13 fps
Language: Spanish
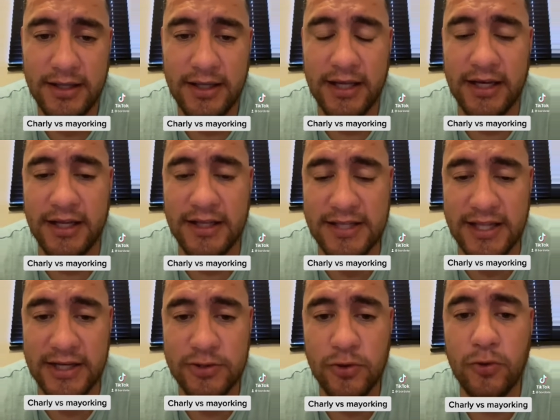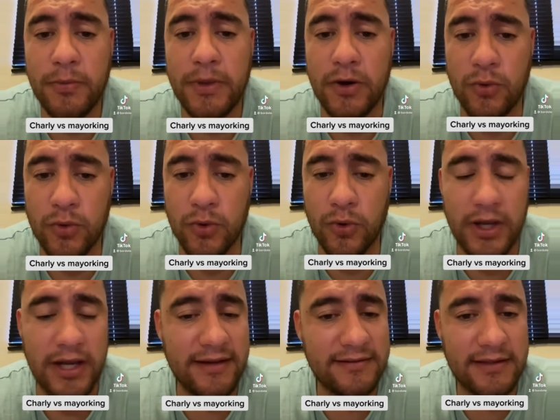en el cerezo número uno.
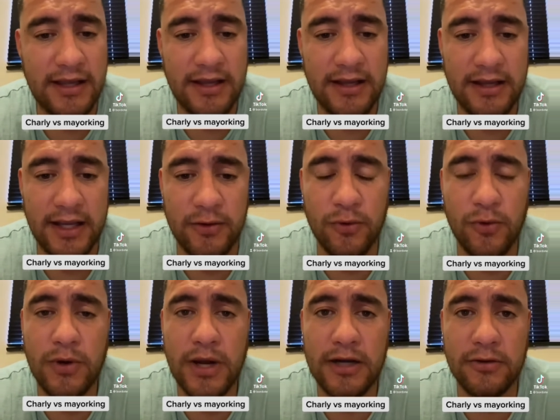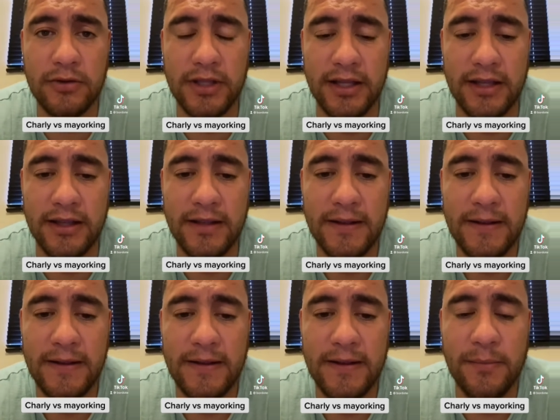Él está en un lugar donde
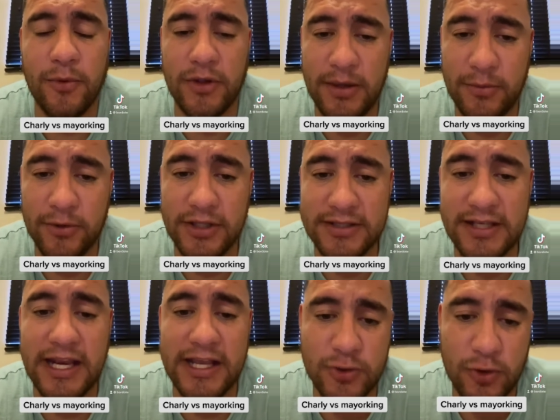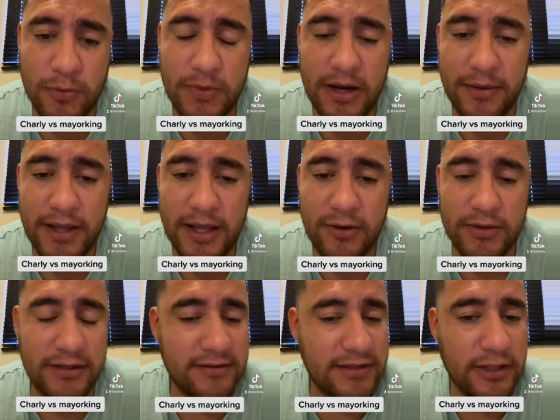podremos decir la sombra, vea donde
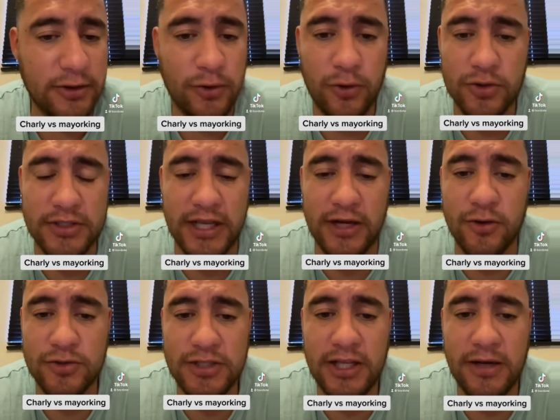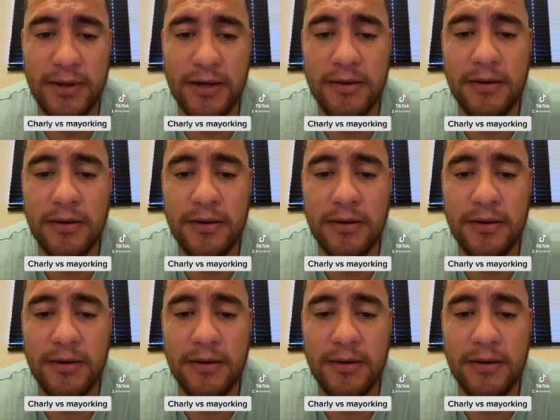están todos los que no sirven,